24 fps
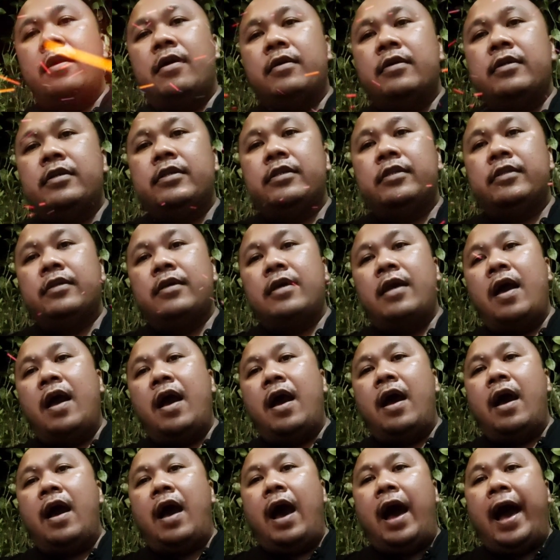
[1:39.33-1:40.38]
juga.
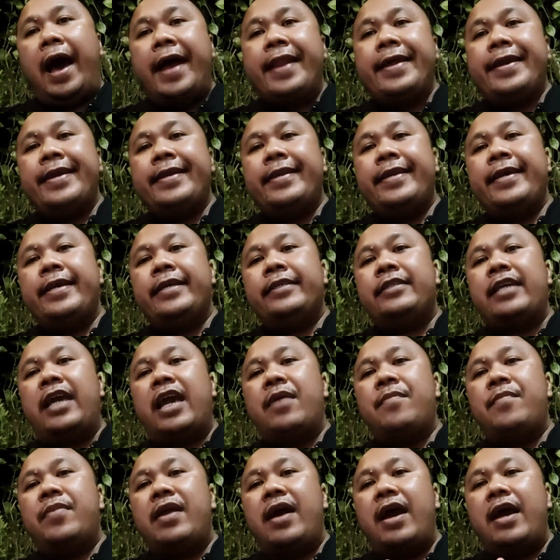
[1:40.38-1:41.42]
Hari ini
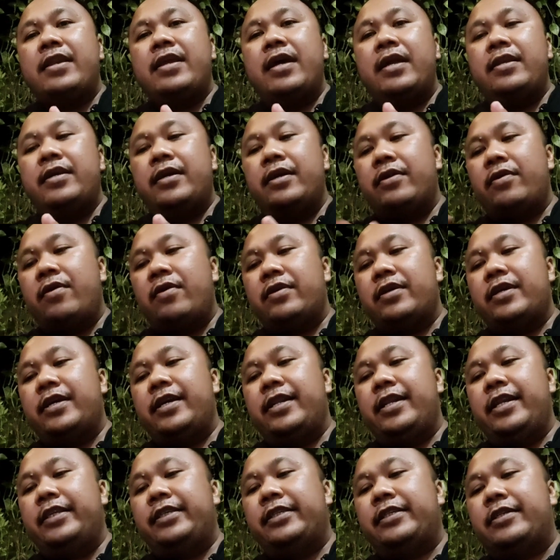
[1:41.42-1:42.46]
saya berada di Rock
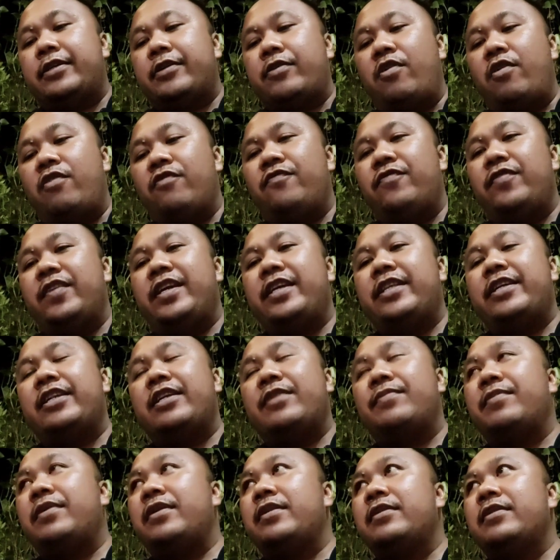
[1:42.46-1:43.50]
Gilis Coffee,
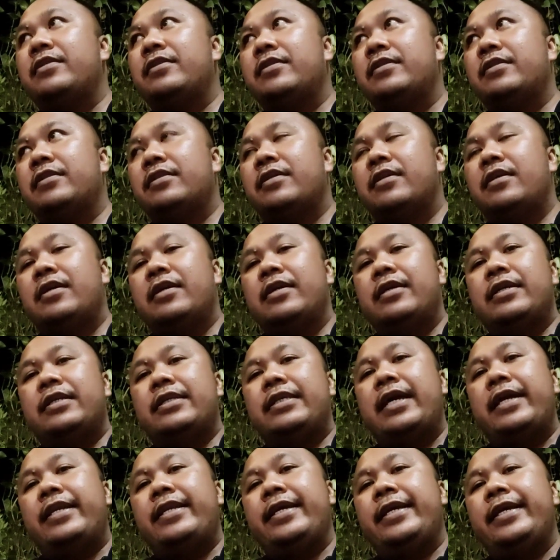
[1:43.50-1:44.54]
teman-teman.
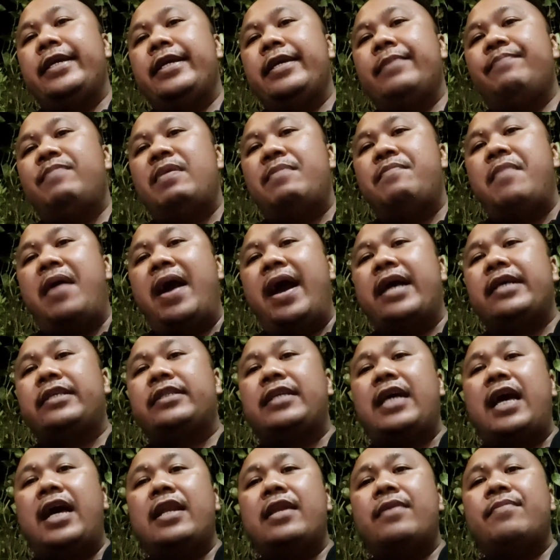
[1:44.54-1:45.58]
Jadi
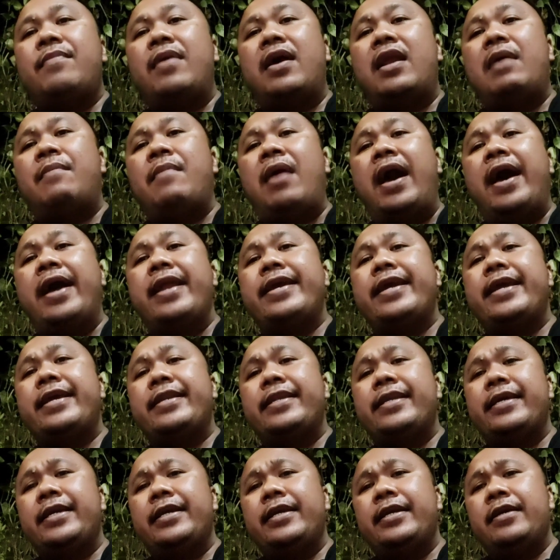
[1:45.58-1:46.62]
pembahasan malam hari
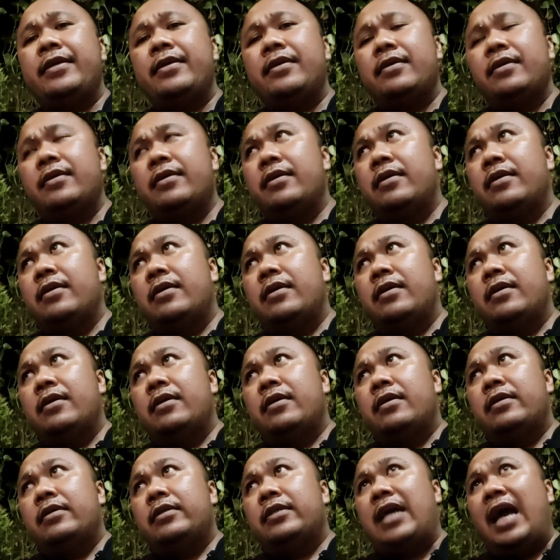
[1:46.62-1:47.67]
ini
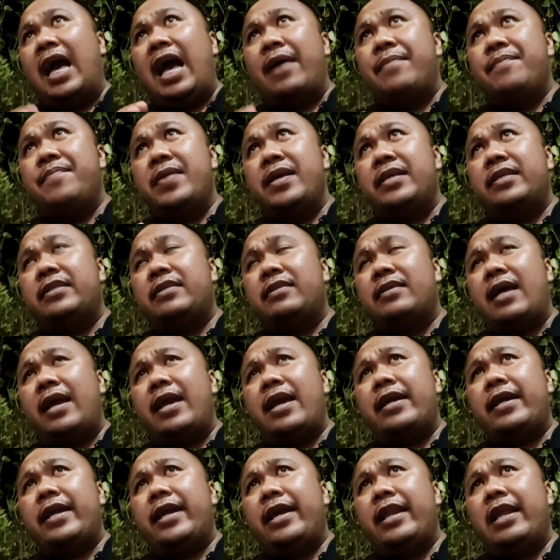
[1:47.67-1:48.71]
sehabis
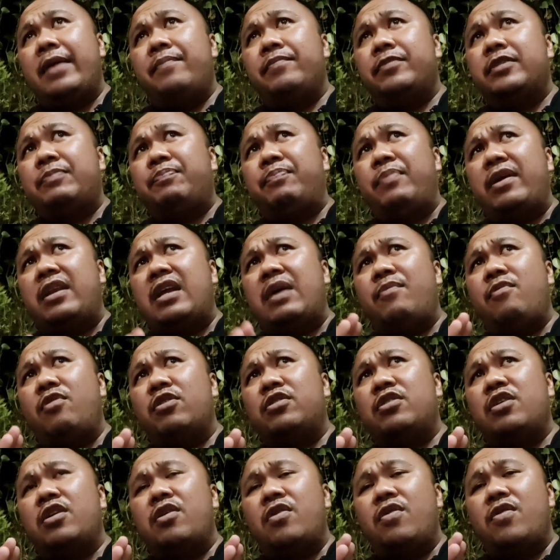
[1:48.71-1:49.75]
saya kirim sepeda
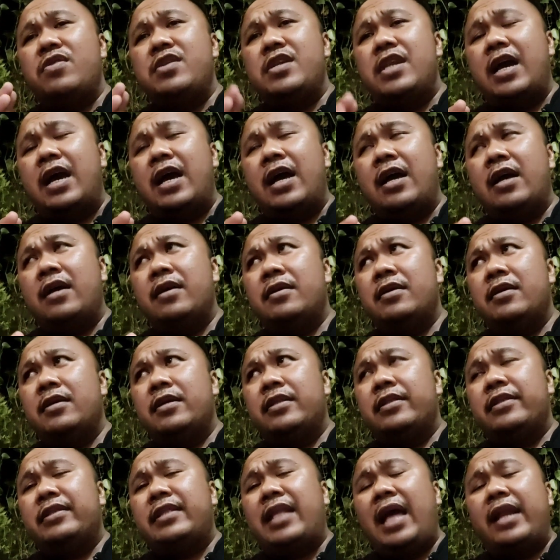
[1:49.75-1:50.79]
motor Honda,
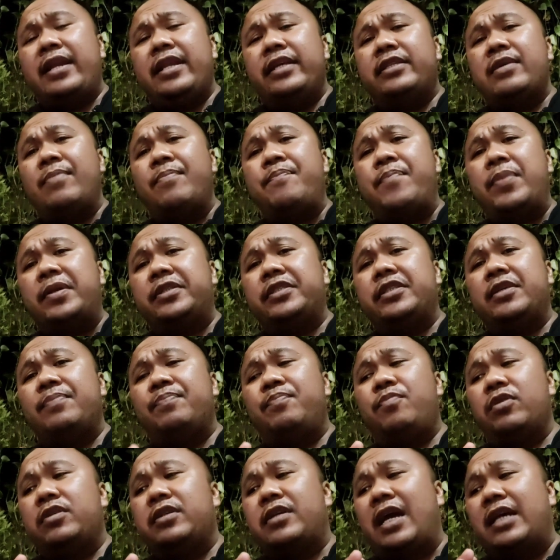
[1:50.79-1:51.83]
tadi sempat
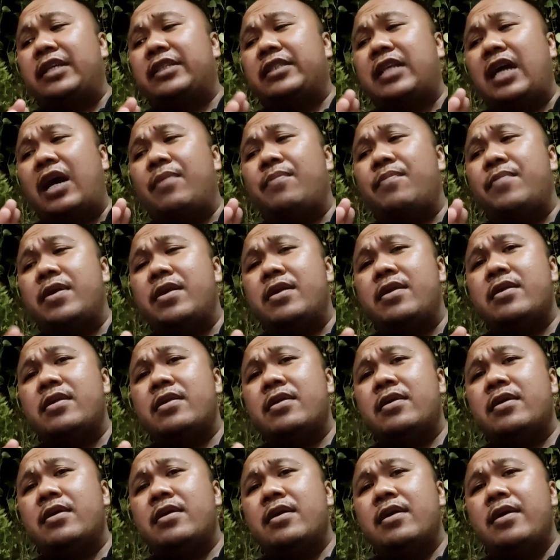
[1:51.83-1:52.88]
jemput customer,
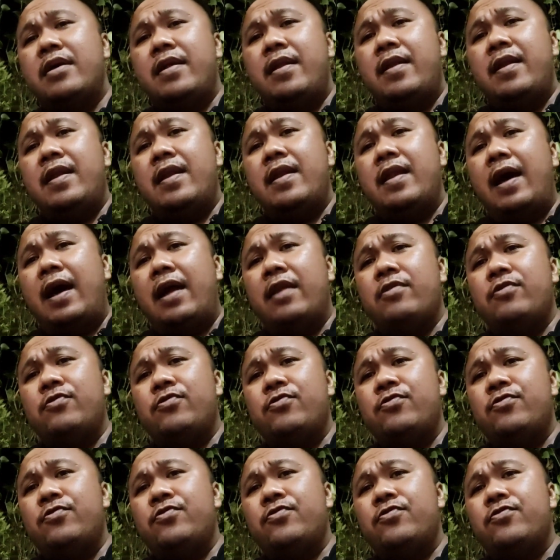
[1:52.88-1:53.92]

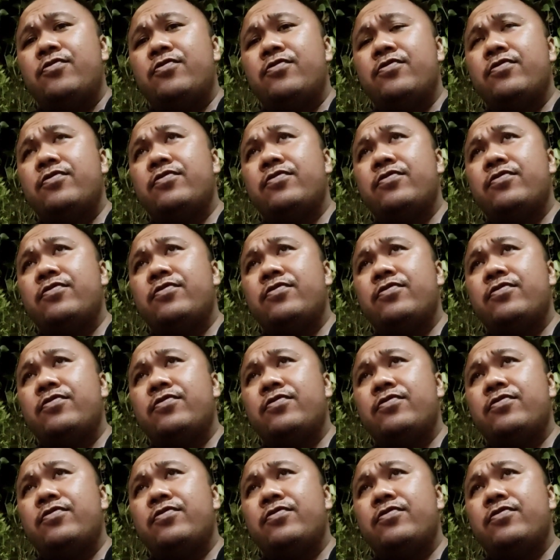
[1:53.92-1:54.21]
lalu